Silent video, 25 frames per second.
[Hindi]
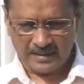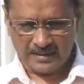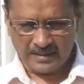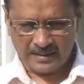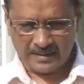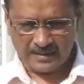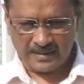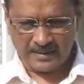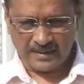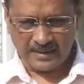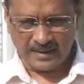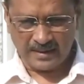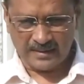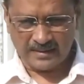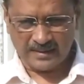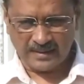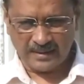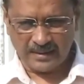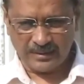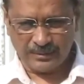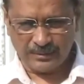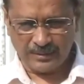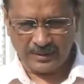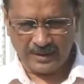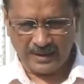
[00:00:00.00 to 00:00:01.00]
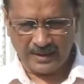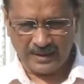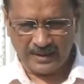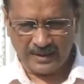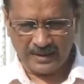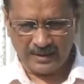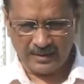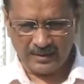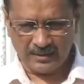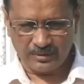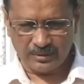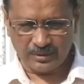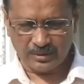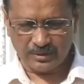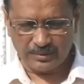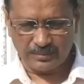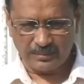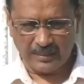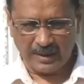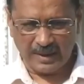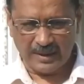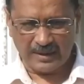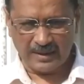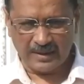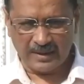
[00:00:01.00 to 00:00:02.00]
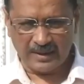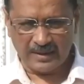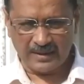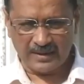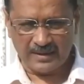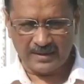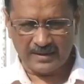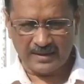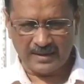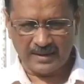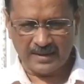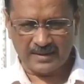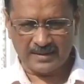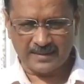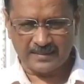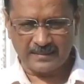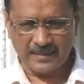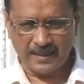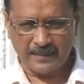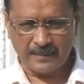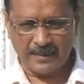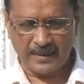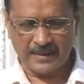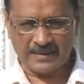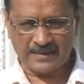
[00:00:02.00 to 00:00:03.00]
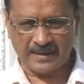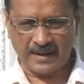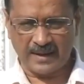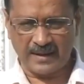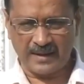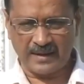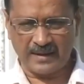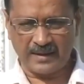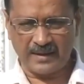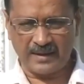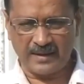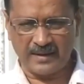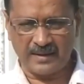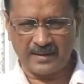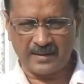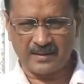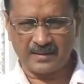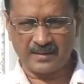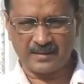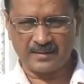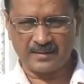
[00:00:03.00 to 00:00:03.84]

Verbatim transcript: जिस तरह से उन्हें उस मानहानि केस में फंसाया गया